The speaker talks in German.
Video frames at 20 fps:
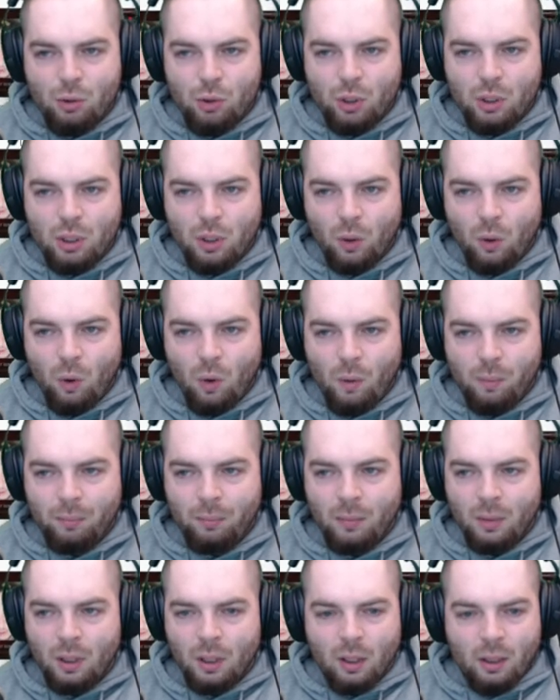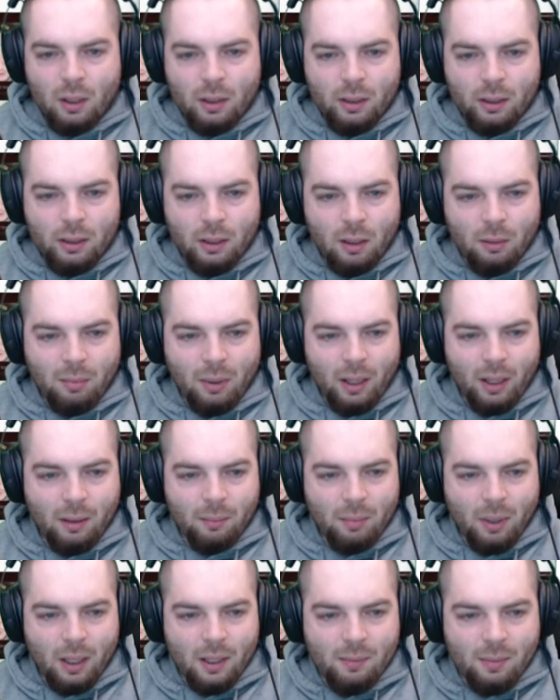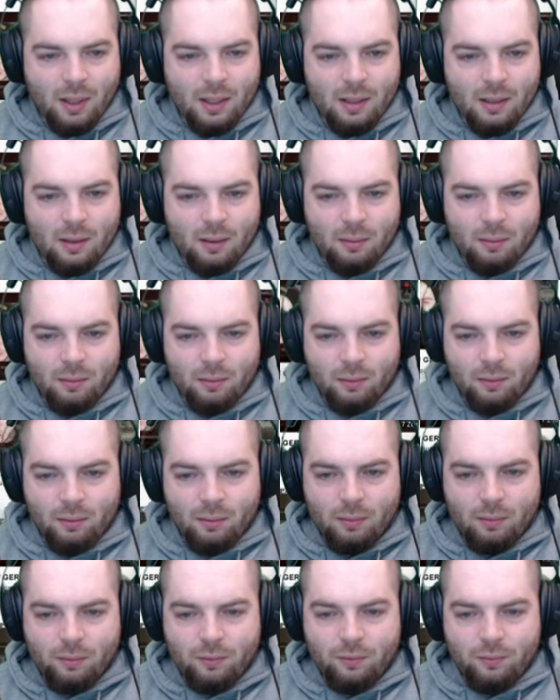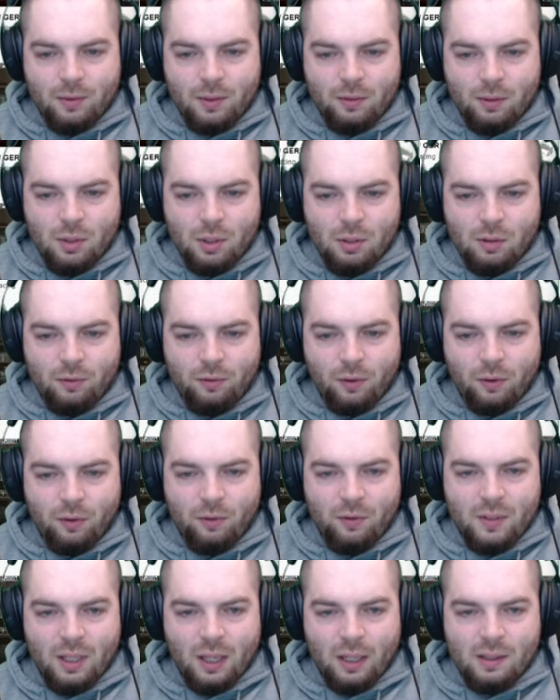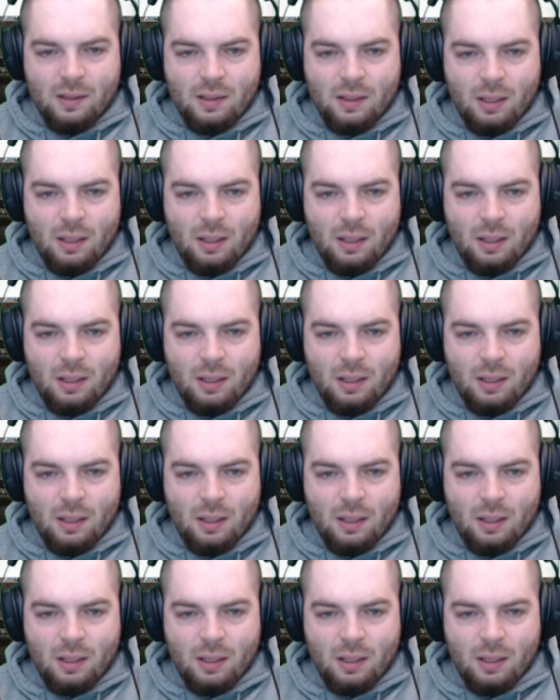du schon hier oben, hier bei, bei, bei zwischen fünf, sechs,